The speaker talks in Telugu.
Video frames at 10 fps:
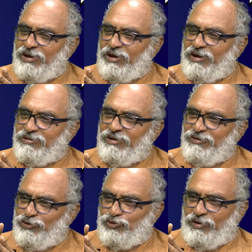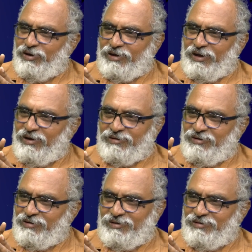కొంత అర్థం చేసుకున్నాడు ఆ
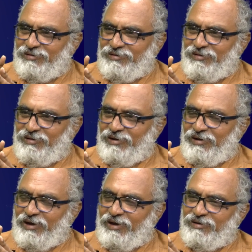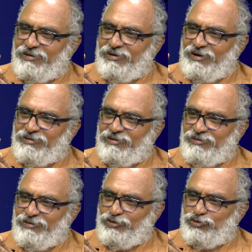క్యారెక్టర్ని ఆ క్యారెక్టర్ని
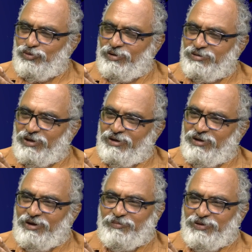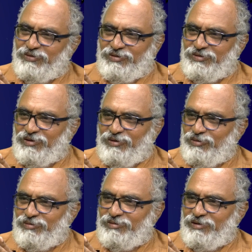అర్థం చేసుకున్న తనం కనిపించింది
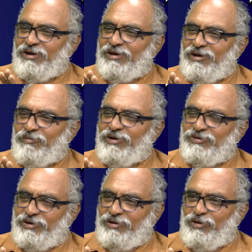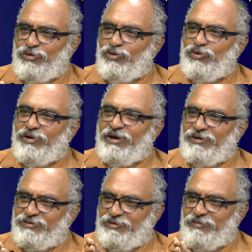దీన్ని కానీ చాలా కమర్షియల్ హంగులు
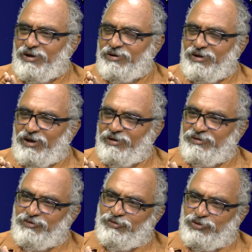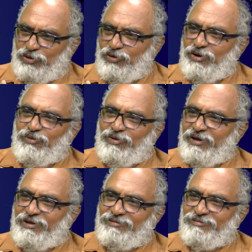ఉన్నాయి ఆ సినిమా అంటే ఆయన
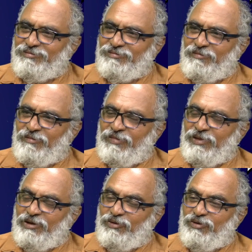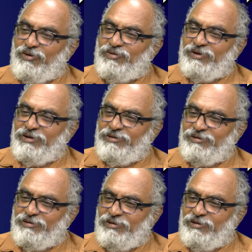జీవితంలోనే ఉన్నాయి
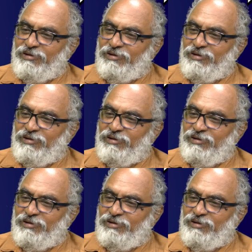రెండోది